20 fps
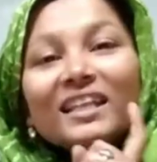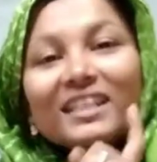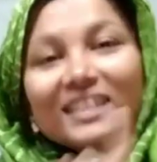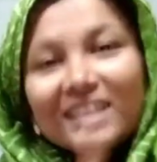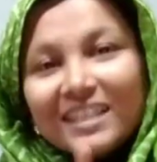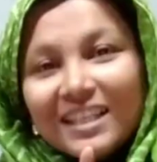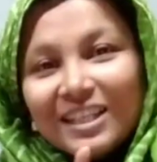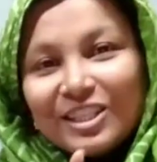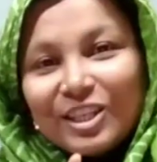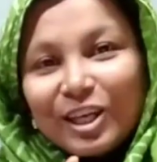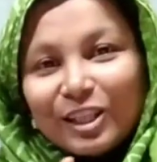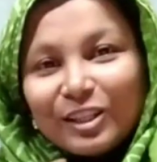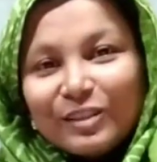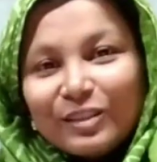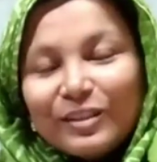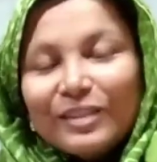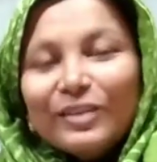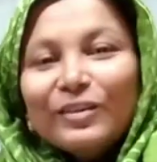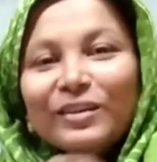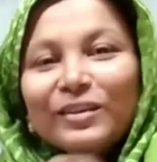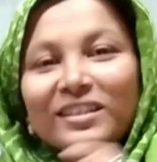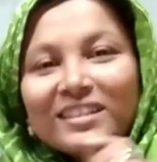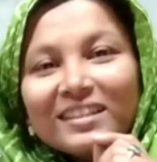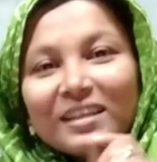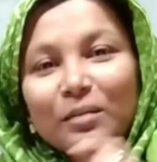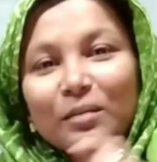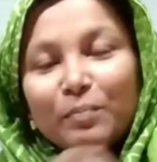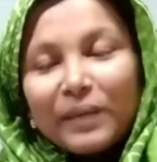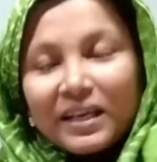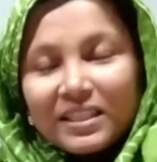নিজেদের যত্ন নিও
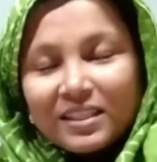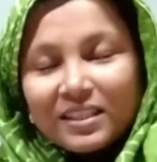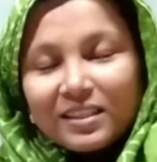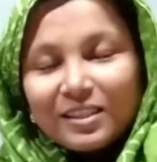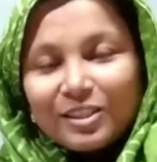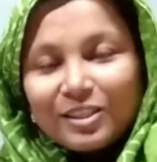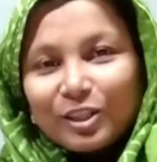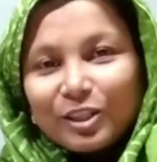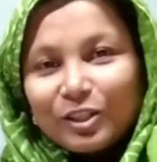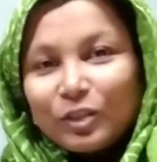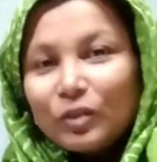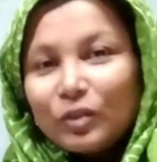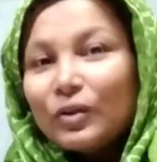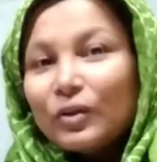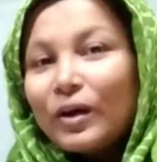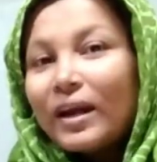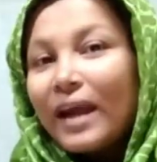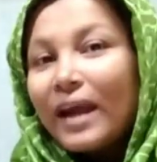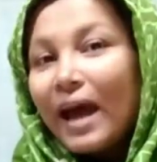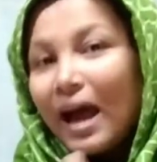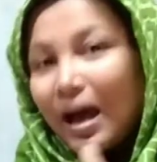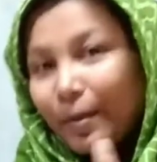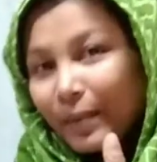নিজেদের বাচ্চাদের যত্ন নিও আর